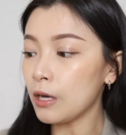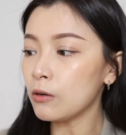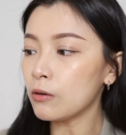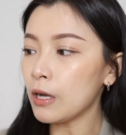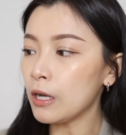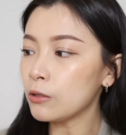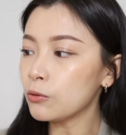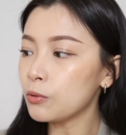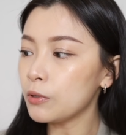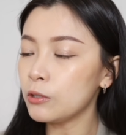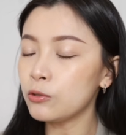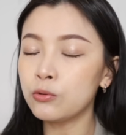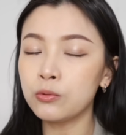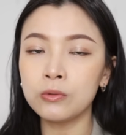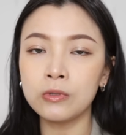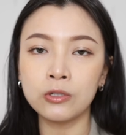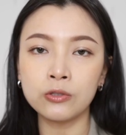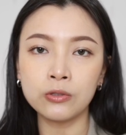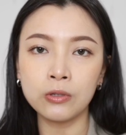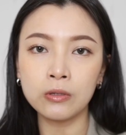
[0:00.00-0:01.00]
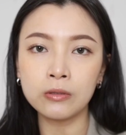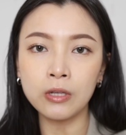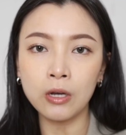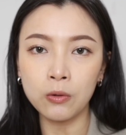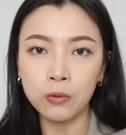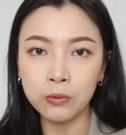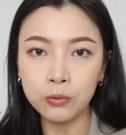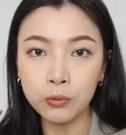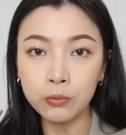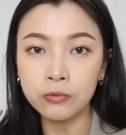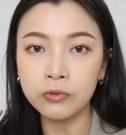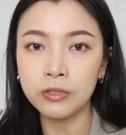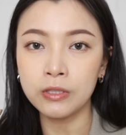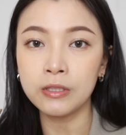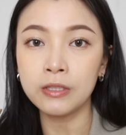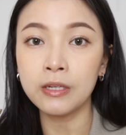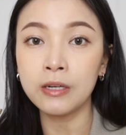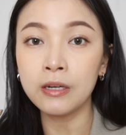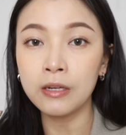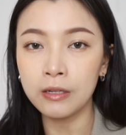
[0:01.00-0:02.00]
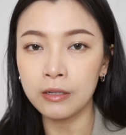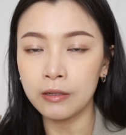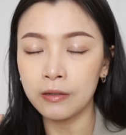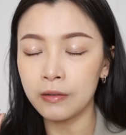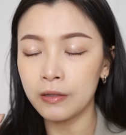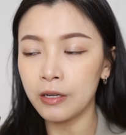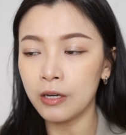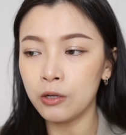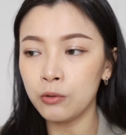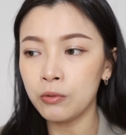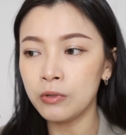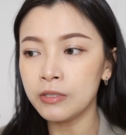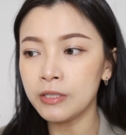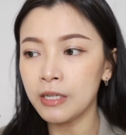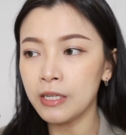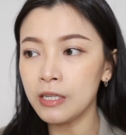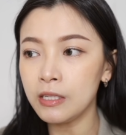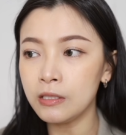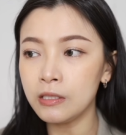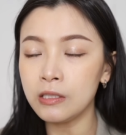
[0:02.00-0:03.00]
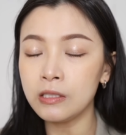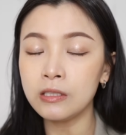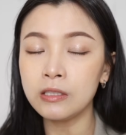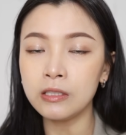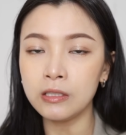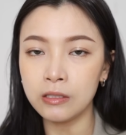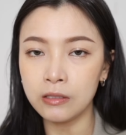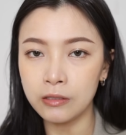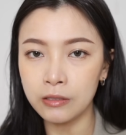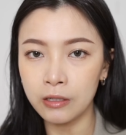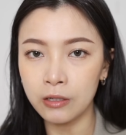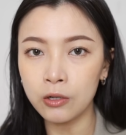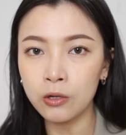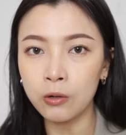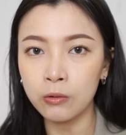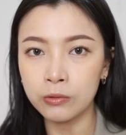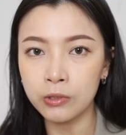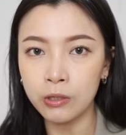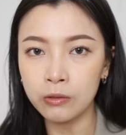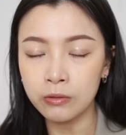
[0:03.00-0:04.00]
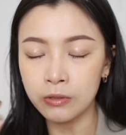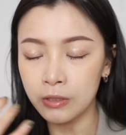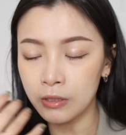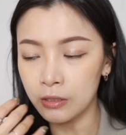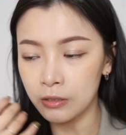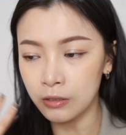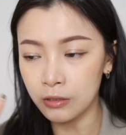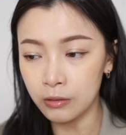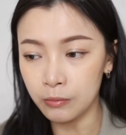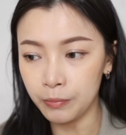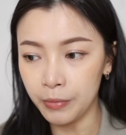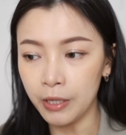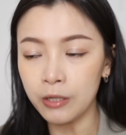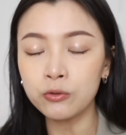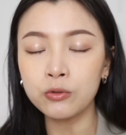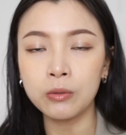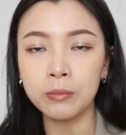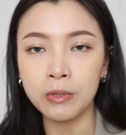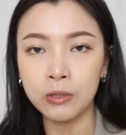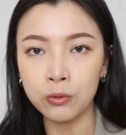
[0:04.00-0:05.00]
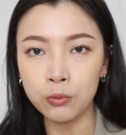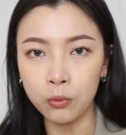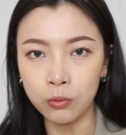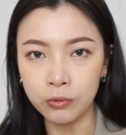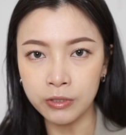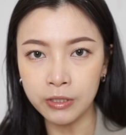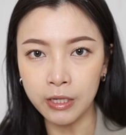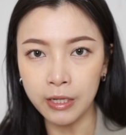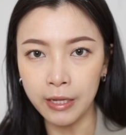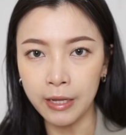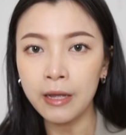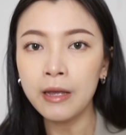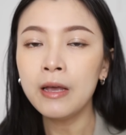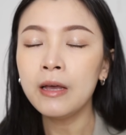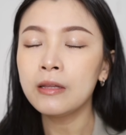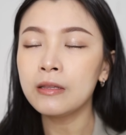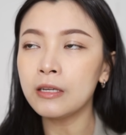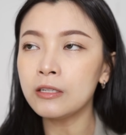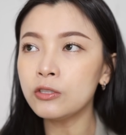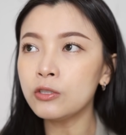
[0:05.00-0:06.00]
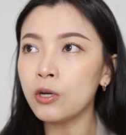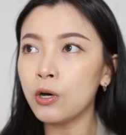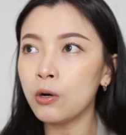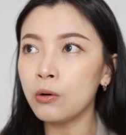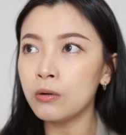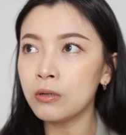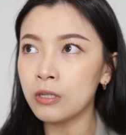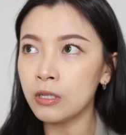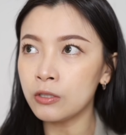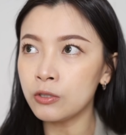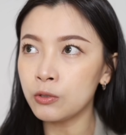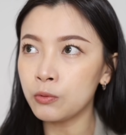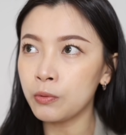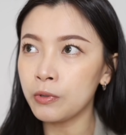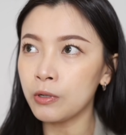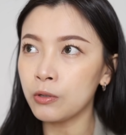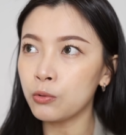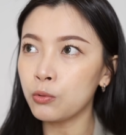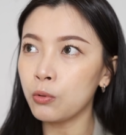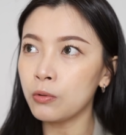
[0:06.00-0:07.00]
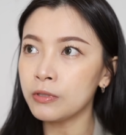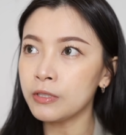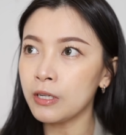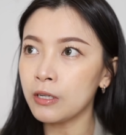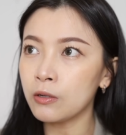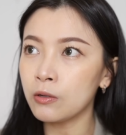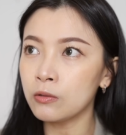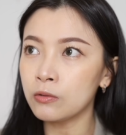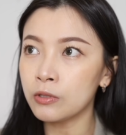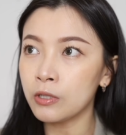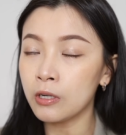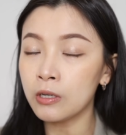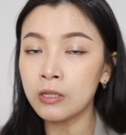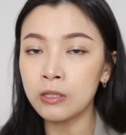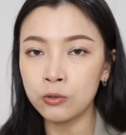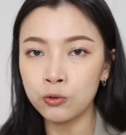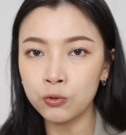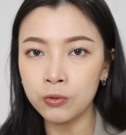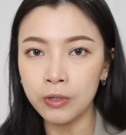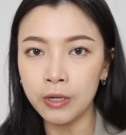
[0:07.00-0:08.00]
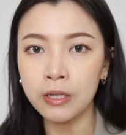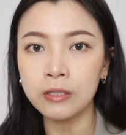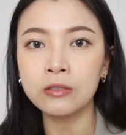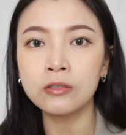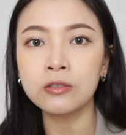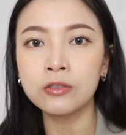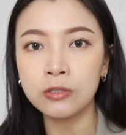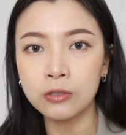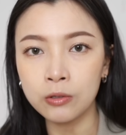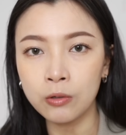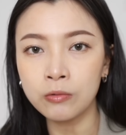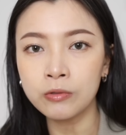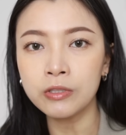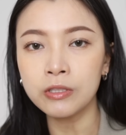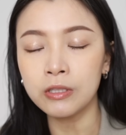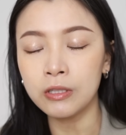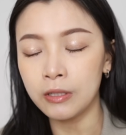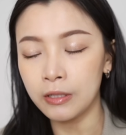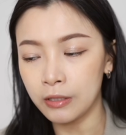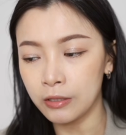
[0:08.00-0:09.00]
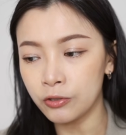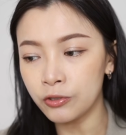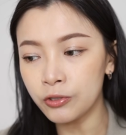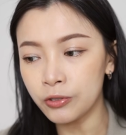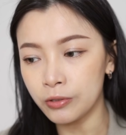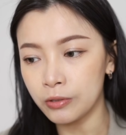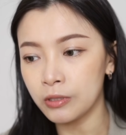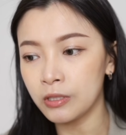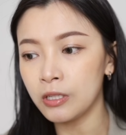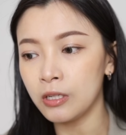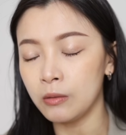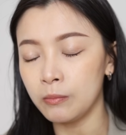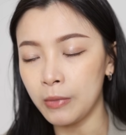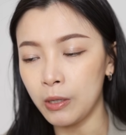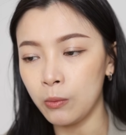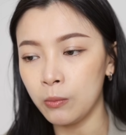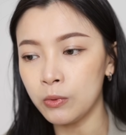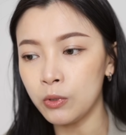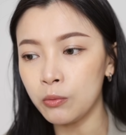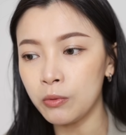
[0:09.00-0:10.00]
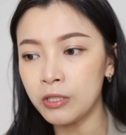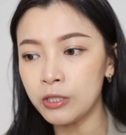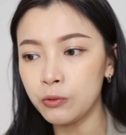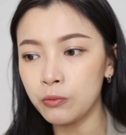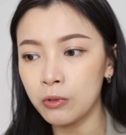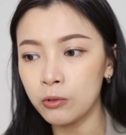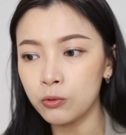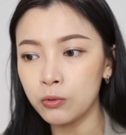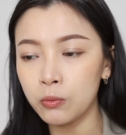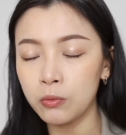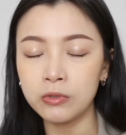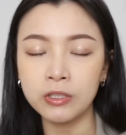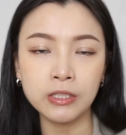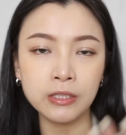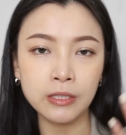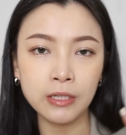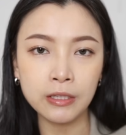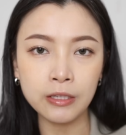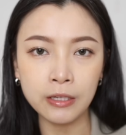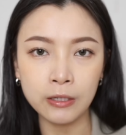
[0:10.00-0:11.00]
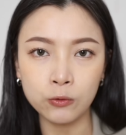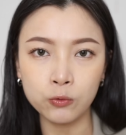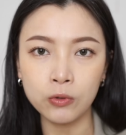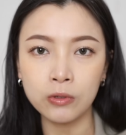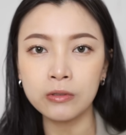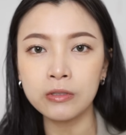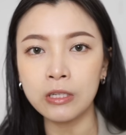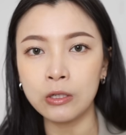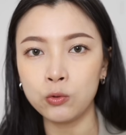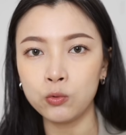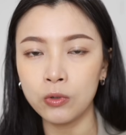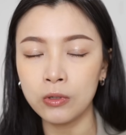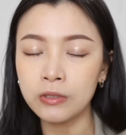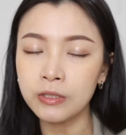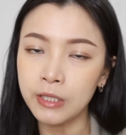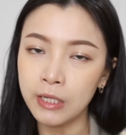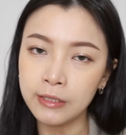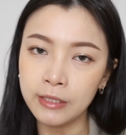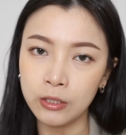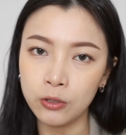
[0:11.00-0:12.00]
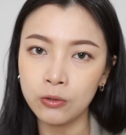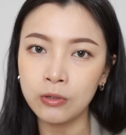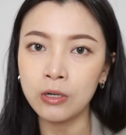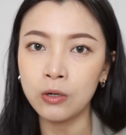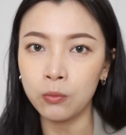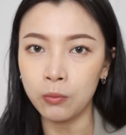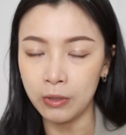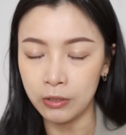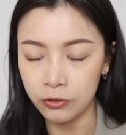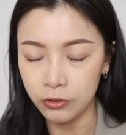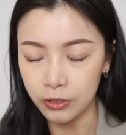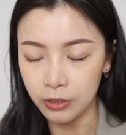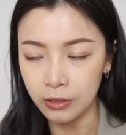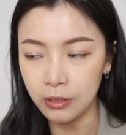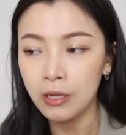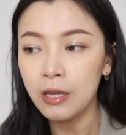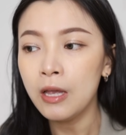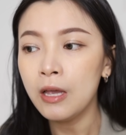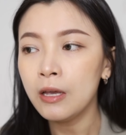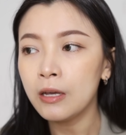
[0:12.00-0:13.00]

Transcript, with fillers: 膏刚推出的时候，讨论度真的很高，因为像疫情期间，口罩真的是不要随便脱下来。但是偶尔也是会有脱下口罩喝水还是吃东西的那个时刻嘛，我们都会希望说，我今天眼妆、底妆、夹彩都很完整的。